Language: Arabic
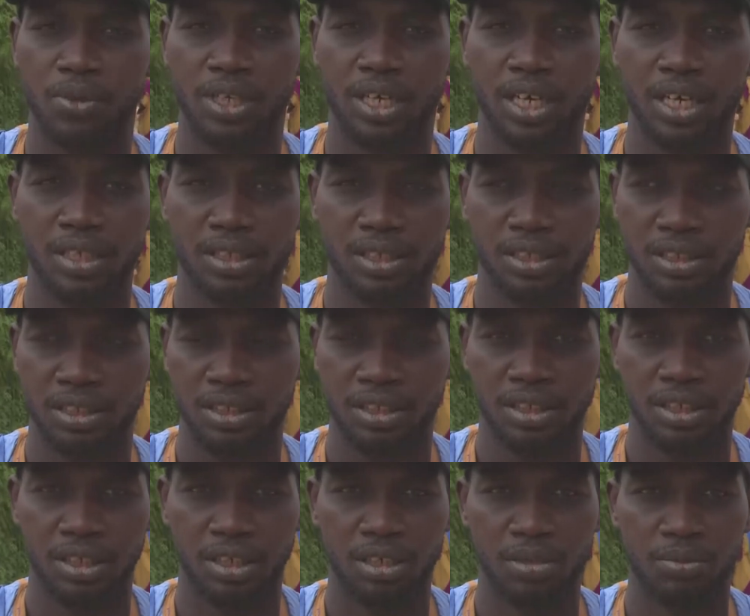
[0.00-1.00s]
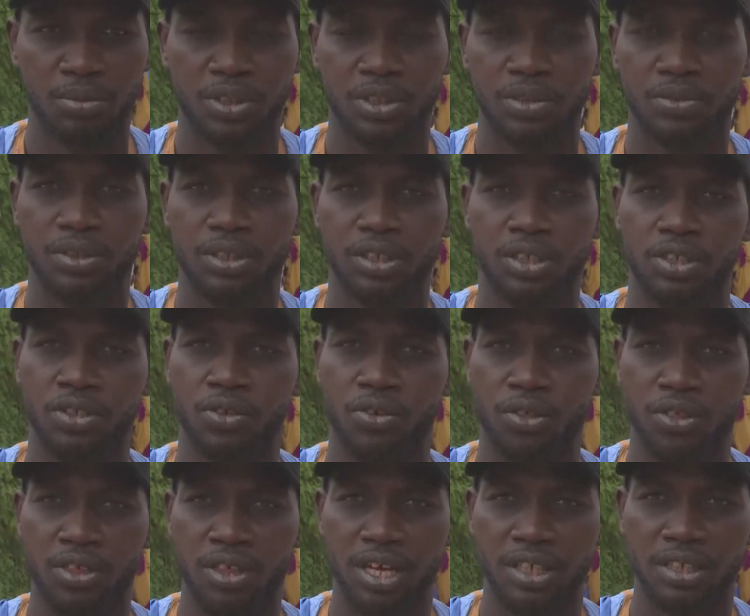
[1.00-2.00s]
لله على مستوى الشوط
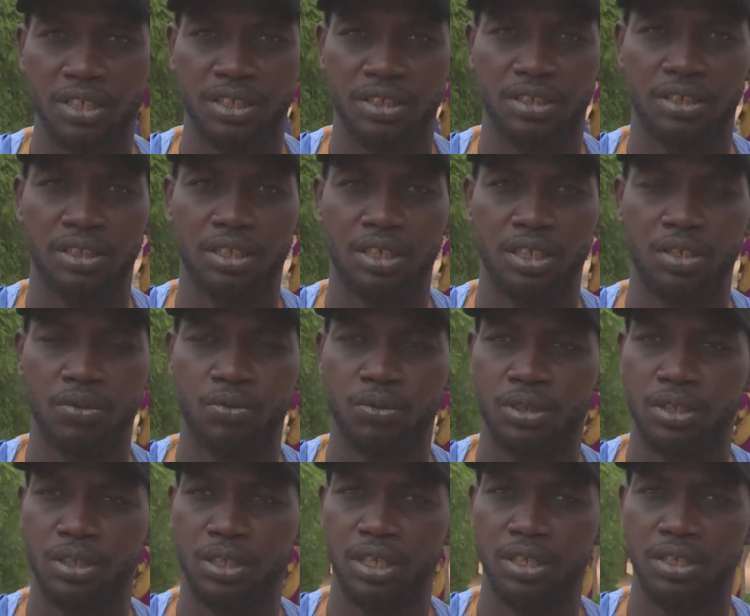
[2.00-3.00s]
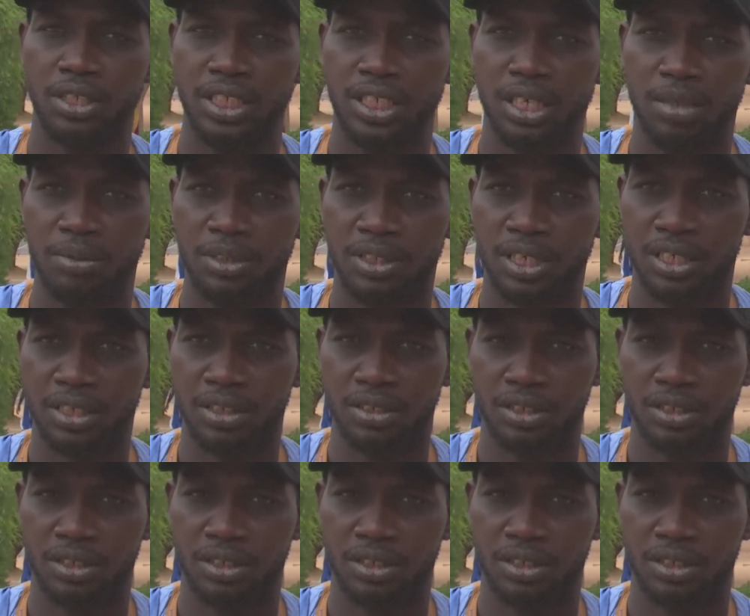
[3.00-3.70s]
الثاني اللي هو النيابيات